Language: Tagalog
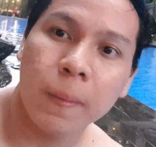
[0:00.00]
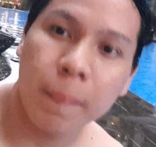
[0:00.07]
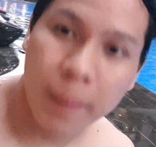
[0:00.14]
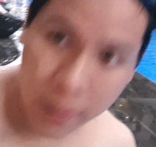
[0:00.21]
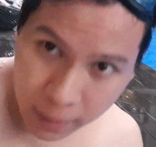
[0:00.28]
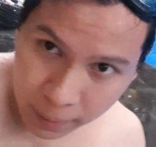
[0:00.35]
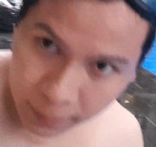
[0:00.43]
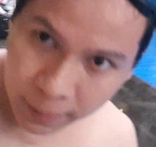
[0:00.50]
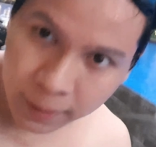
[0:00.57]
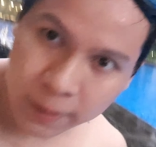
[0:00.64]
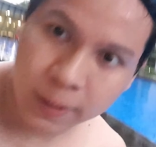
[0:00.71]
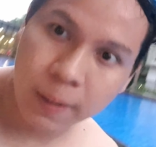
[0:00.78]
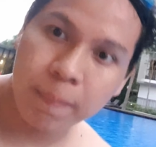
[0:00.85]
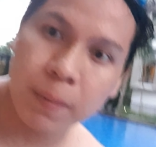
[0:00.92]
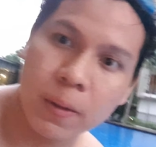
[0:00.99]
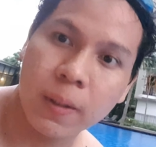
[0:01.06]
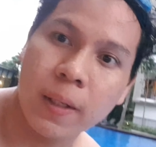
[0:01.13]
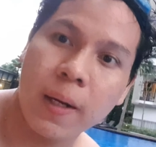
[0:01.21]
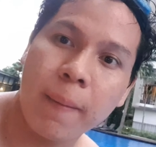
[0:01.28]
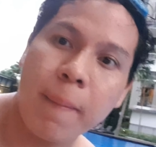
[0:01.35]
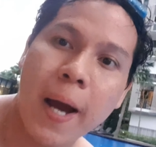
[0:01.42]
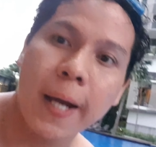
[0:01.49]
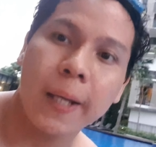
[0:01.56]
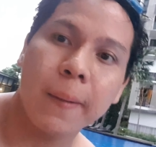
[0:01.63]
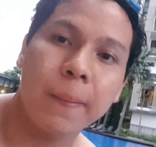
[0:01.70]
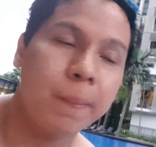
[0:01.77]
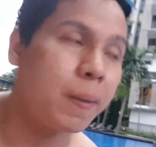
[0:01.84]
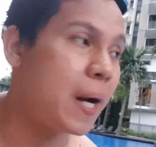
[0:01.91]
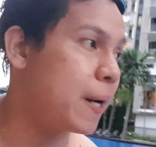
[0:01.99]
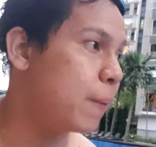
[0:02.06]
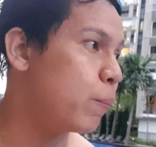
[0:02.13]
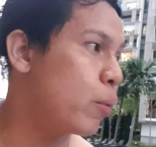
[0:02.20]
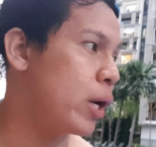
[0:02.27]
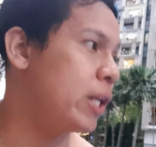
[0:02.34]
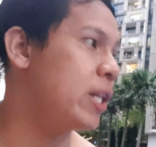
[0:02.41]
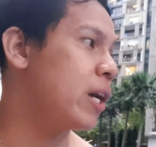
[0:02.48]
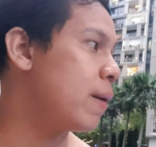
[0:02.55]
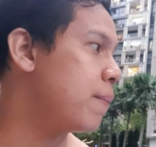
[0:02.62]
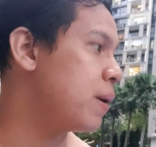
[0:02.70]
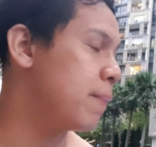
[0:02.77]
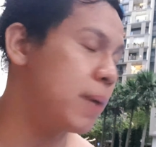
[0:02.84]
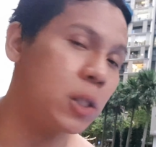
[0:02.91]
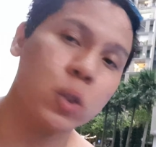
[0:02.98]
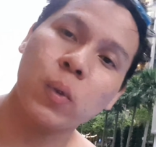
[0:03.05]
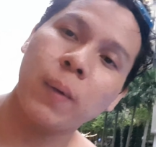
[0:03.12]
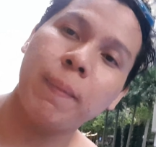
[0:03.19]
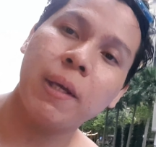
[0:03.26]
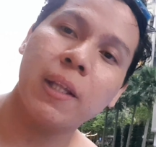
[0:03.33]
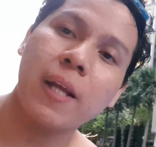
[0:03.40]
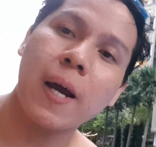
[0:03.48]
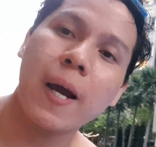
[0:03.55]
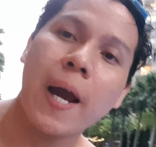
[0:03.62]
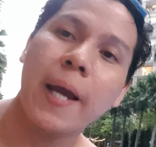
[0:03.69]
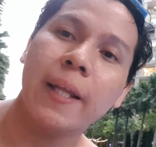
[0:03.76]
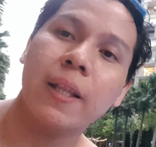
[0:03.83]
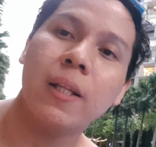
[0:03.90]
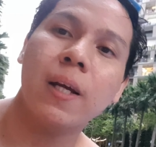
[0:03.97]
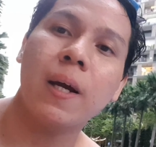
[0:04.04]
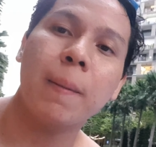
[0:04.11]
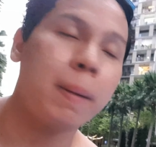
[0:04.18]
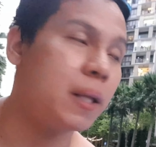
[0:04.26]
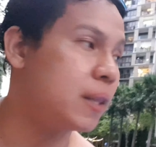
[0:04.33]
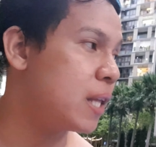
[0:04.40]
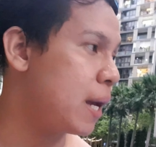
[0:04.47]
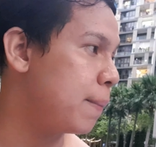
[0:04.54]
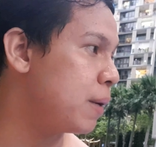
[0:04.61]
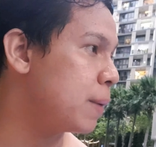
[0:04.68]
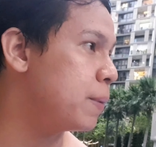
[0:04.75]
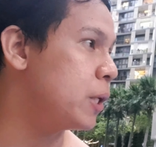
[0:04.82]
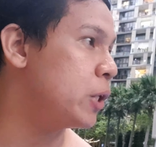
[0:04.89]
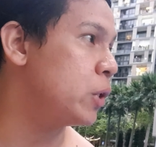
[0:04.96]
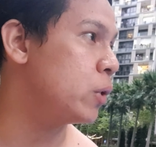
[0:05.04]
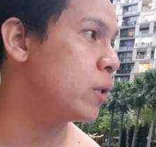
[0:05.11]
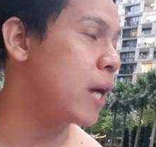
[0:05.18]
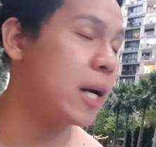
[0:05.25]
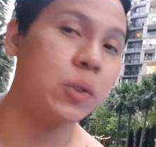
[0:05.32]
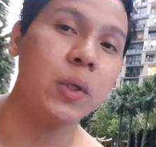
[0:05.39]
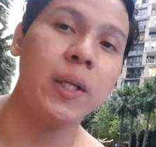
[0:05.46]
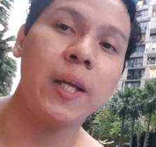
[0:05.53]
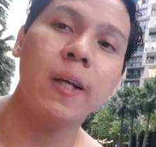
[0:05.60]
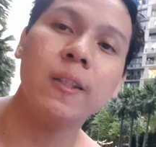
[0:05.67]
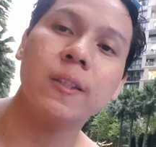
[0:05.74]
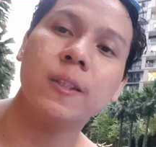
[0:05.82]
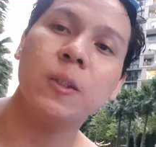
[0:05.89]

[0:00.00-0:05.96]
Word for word: kung maiisip nyo na bakit parang pwede kaming mag-swimming na kahit na pandemic period, actually ang,